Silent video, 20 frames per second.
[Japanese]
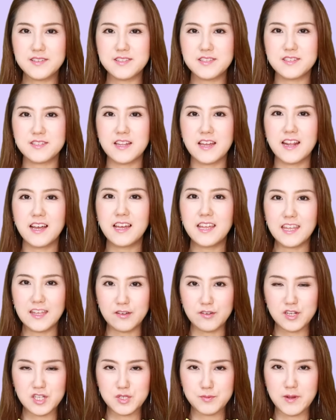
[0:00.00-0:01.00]
レッスンなら
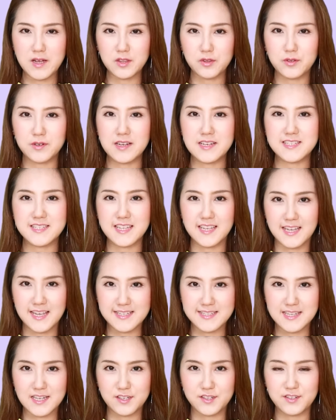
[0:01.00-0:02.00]
English Partners で
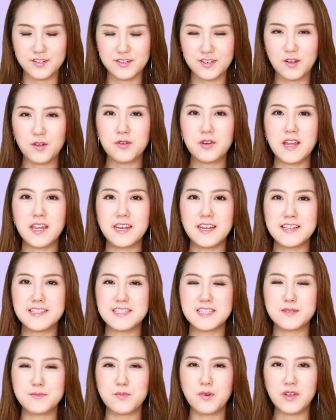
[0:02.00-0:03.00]
検索、
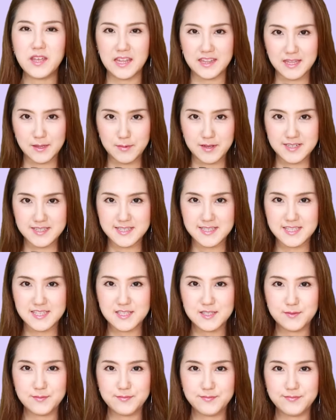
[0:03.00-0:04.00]
オンラインレッスンもやってま
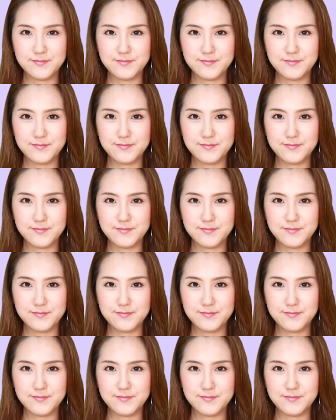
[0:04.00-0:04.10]
す。